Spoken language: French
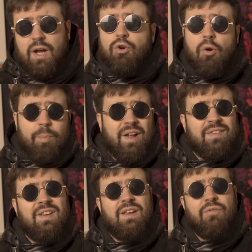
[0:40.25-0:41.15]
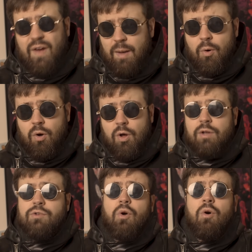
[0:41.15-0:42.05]
le pratique vraiment
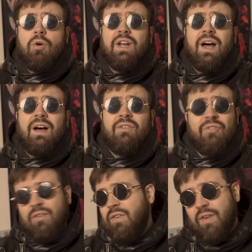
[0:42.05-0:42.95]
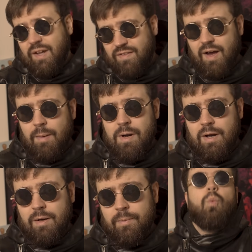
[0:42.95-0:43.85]
dans la vraie vie véritable.